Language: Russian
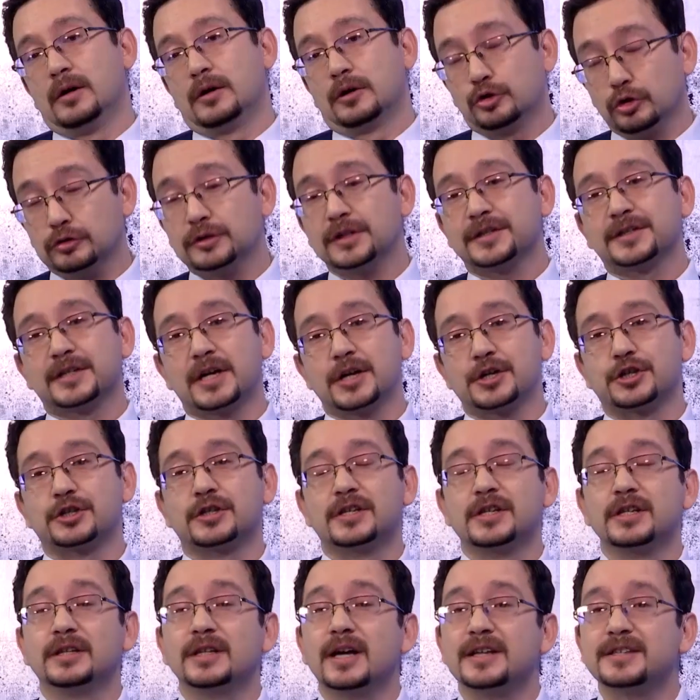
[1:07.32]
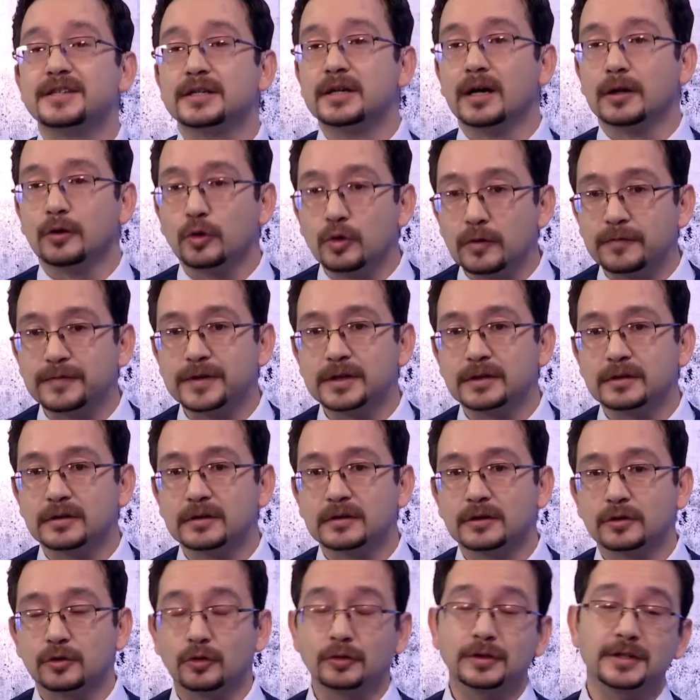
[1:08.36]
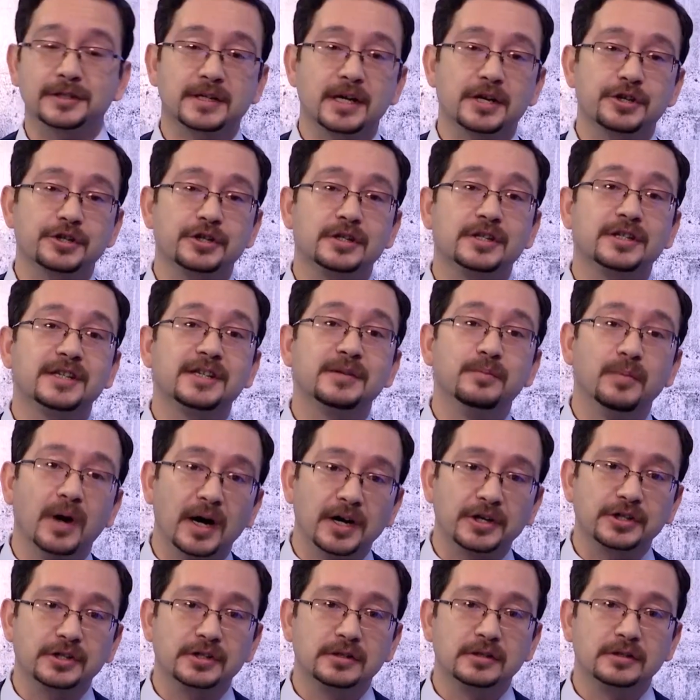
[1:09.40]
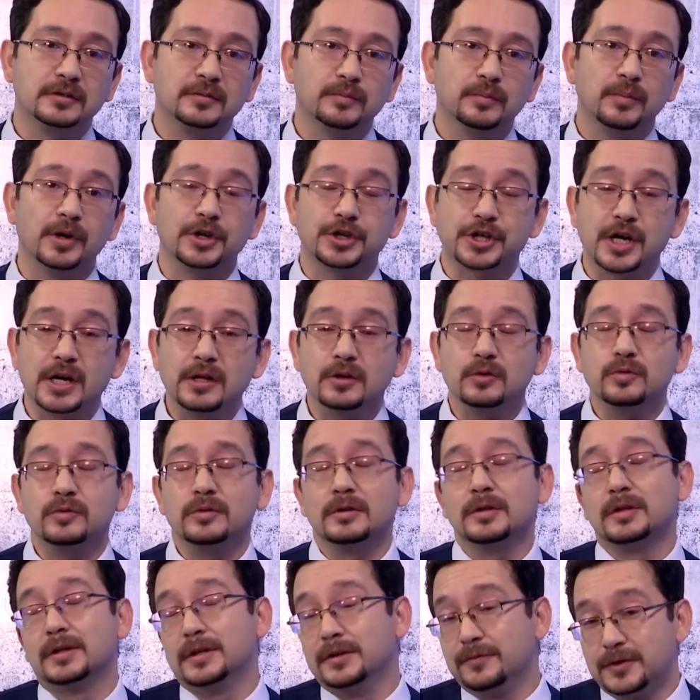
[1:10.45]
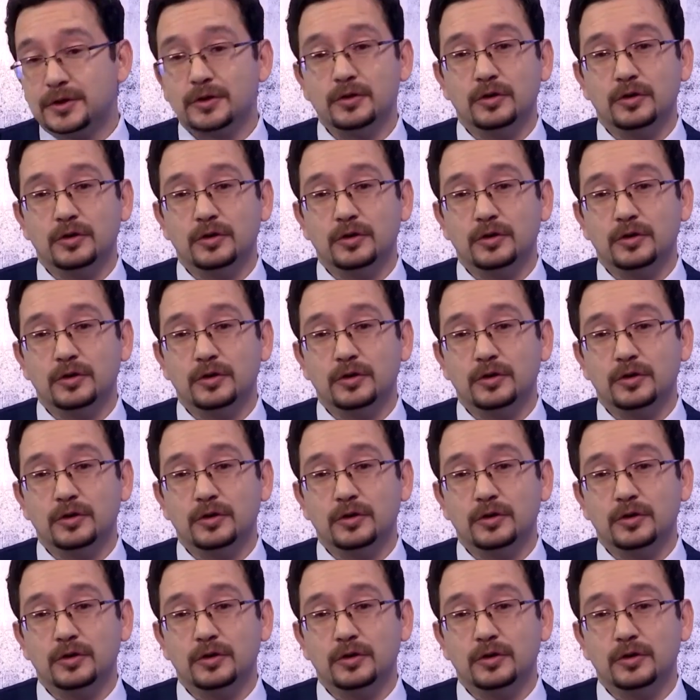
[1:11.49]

Кто-то скажет Геннадий Головкин, кто-то скажет Димаш. Пожалуй, и все.